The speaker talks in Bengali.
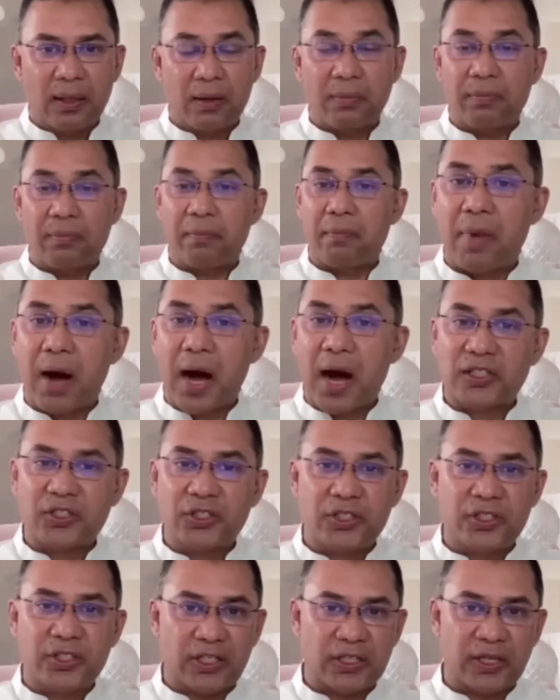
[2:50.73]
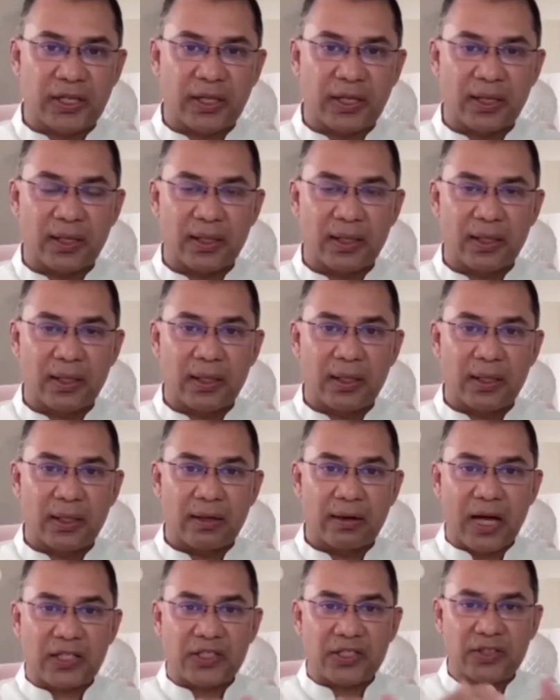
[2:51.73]
দু সাল থেকে এ ভাতা দেওয়া
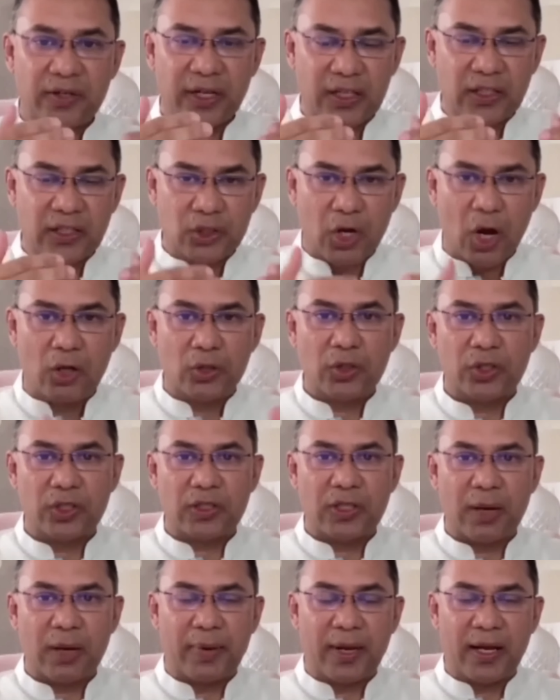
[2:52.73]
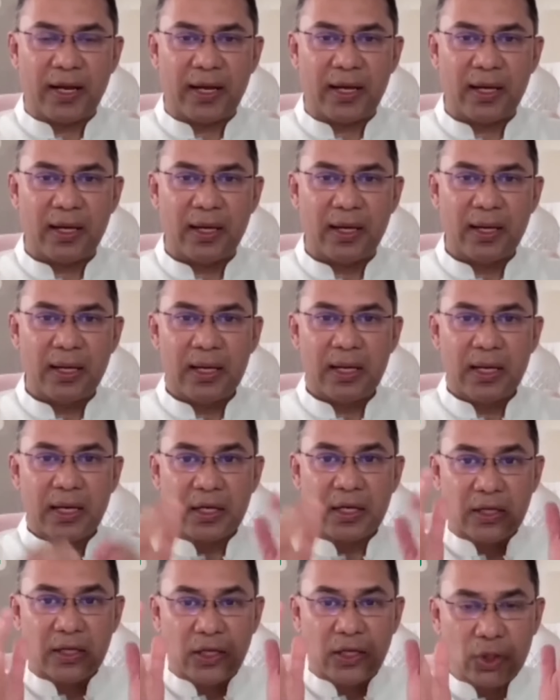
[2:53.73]
শুরু করেন তিনি এছাড়া গুম
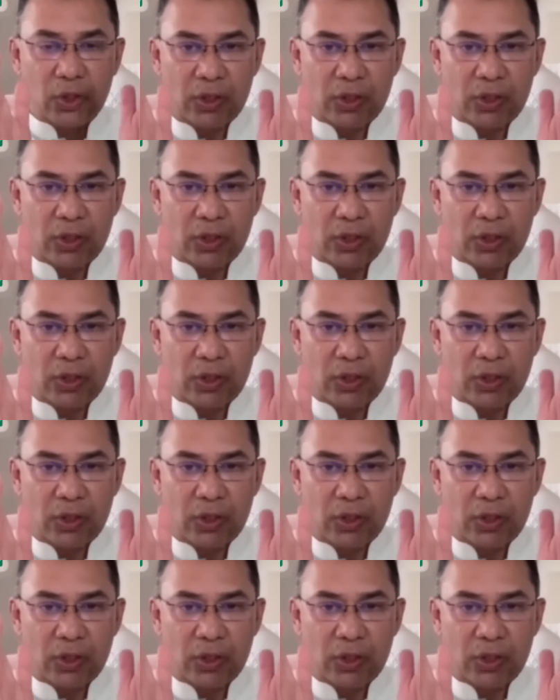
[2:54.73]
খুন হওয়া